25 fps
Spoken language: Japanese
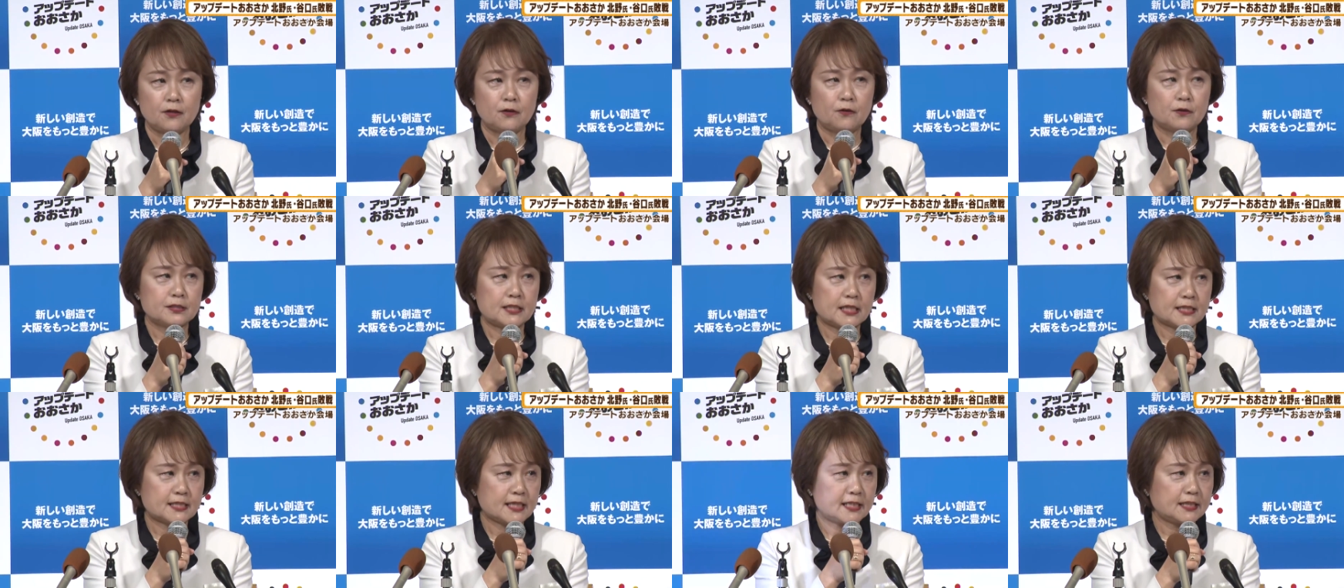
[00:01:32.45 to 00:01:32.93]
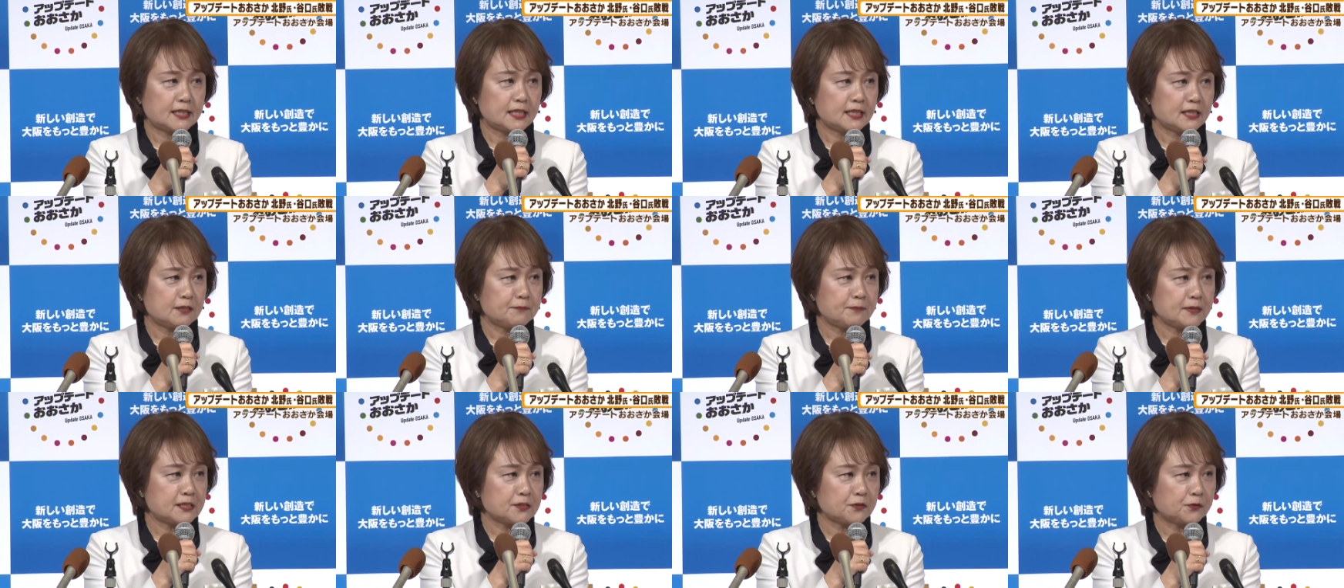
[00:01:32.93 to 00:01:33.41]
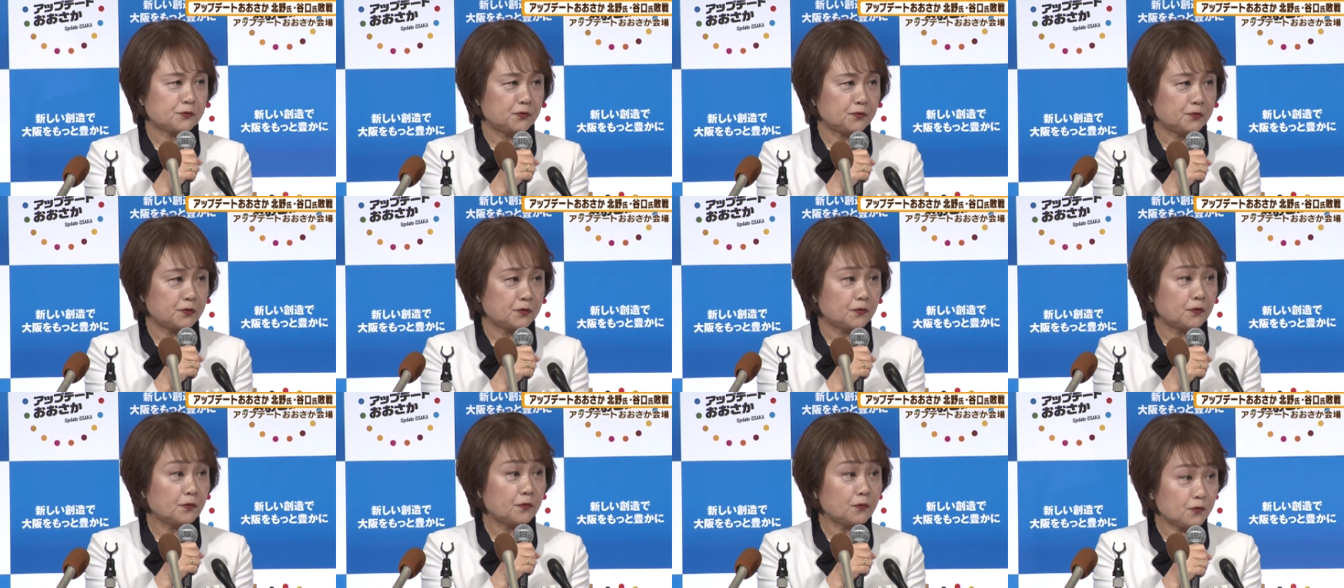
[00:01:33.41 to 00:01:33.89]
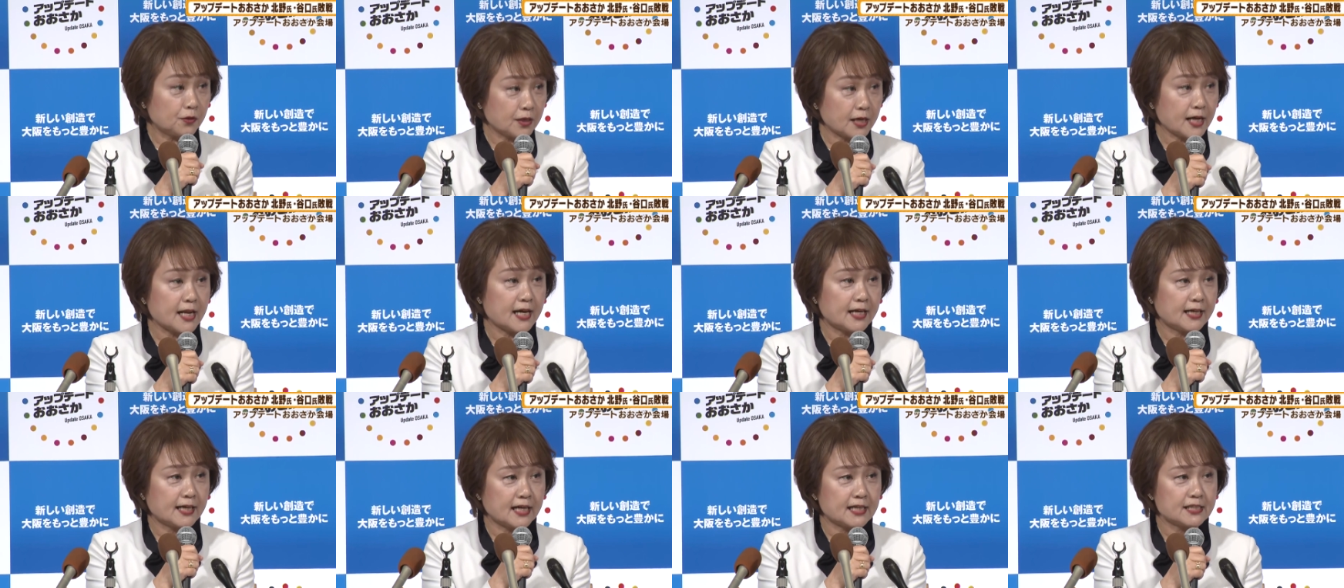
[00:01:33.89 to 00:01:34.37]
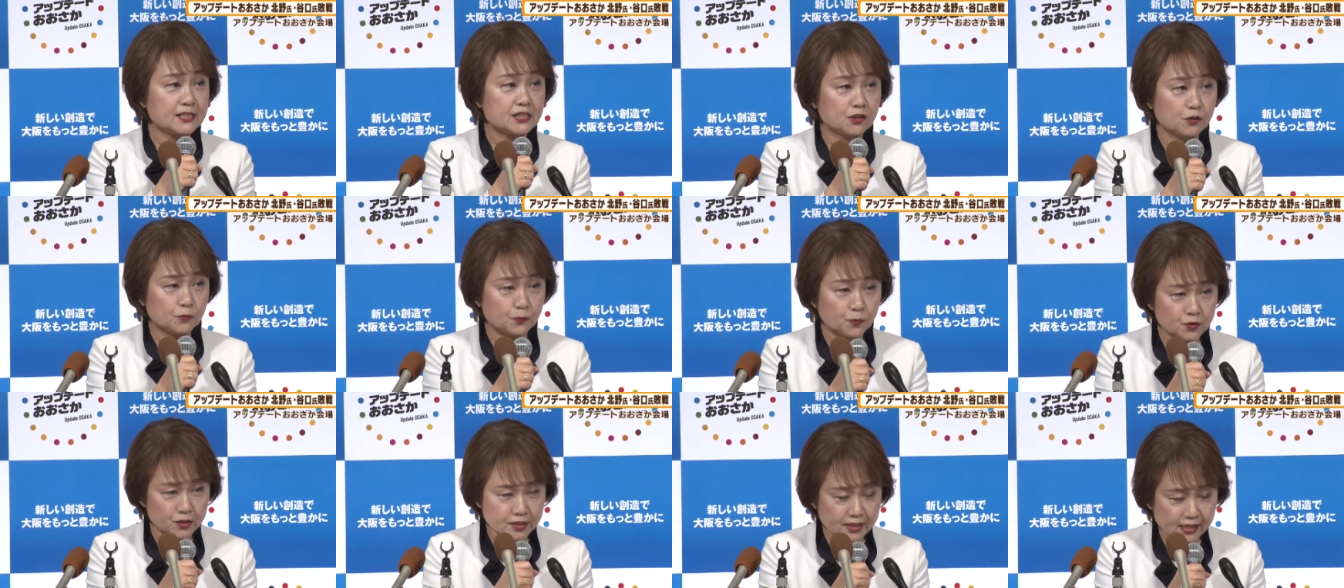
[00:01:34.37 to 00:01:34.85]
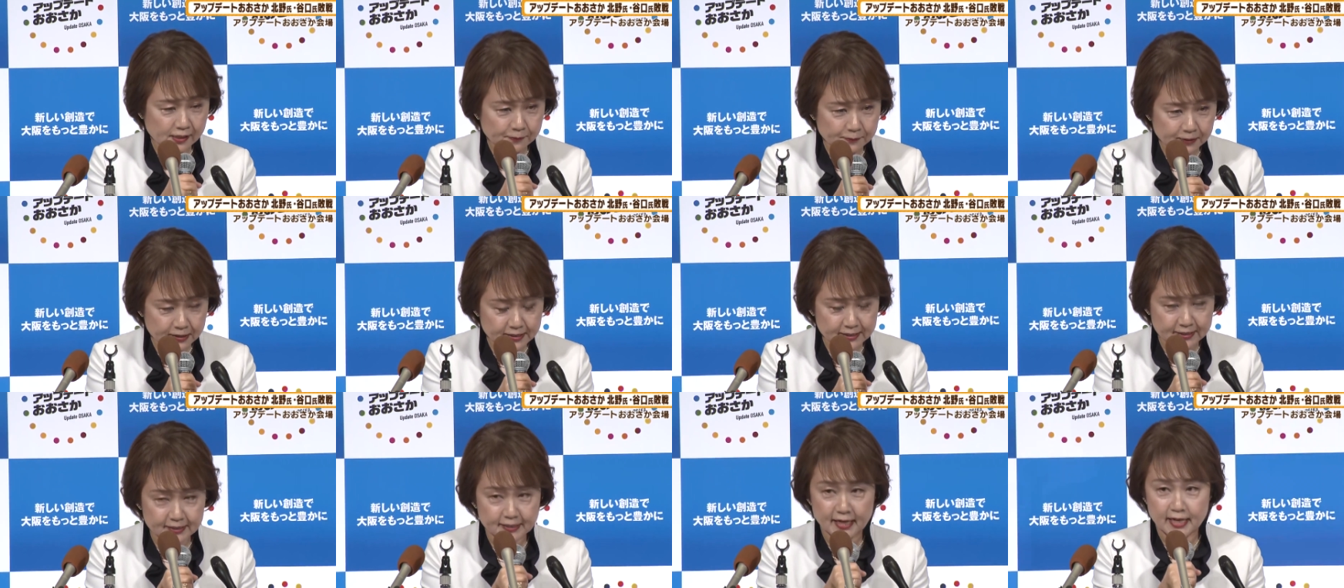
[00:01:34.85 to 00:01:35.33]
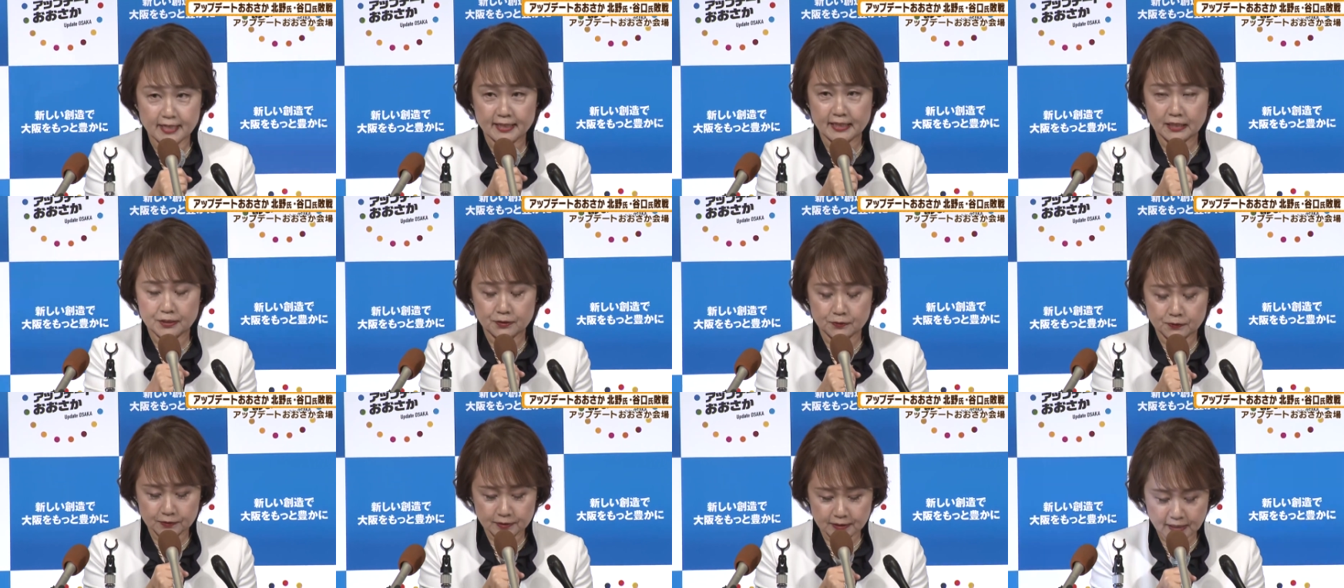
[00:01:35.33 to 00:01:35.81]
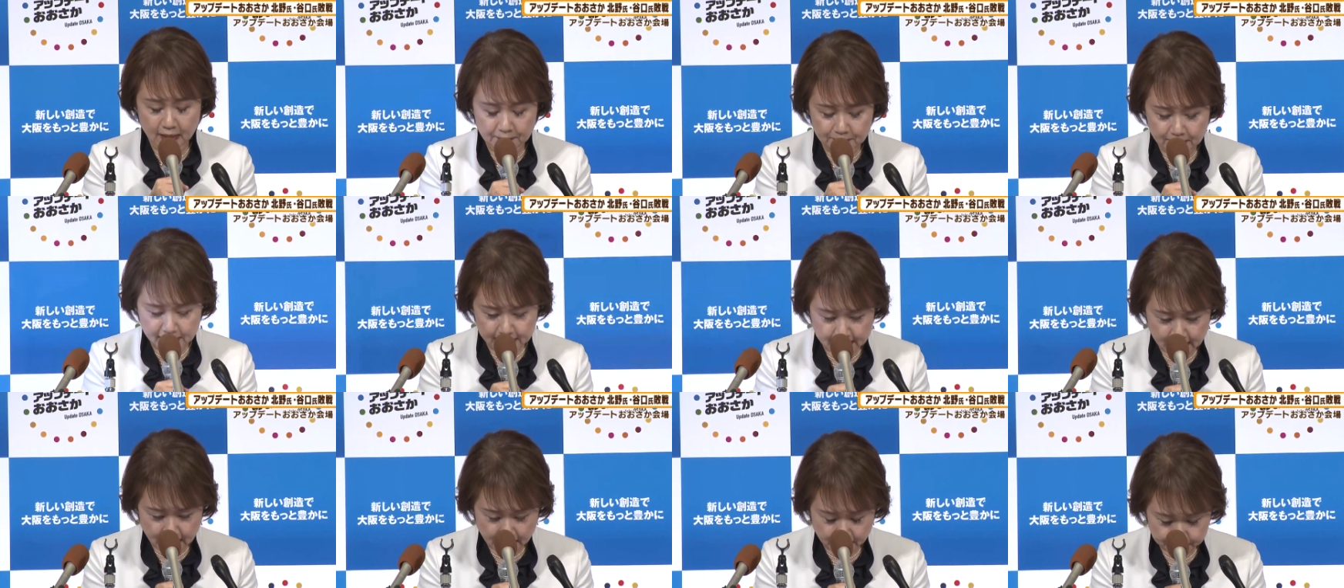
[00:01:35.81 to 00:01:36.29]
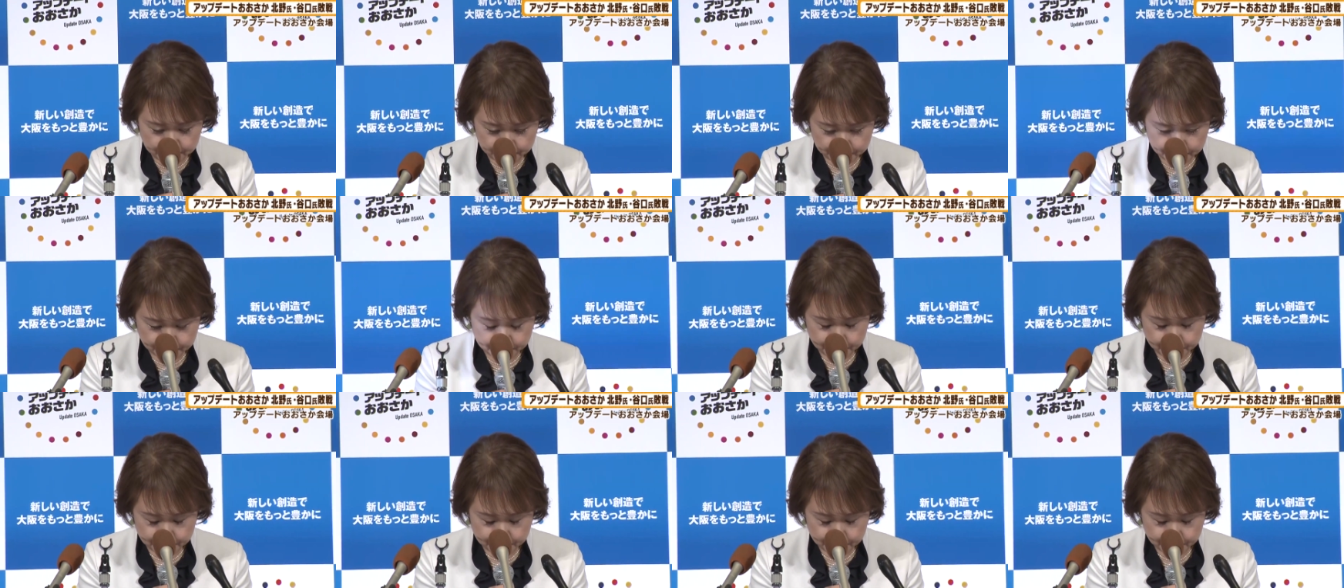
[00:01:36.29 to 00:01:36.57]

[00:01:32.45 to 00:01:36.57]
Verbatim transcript: お支えいただきましたことに心から感謝を申し上げます。ありがとうございました。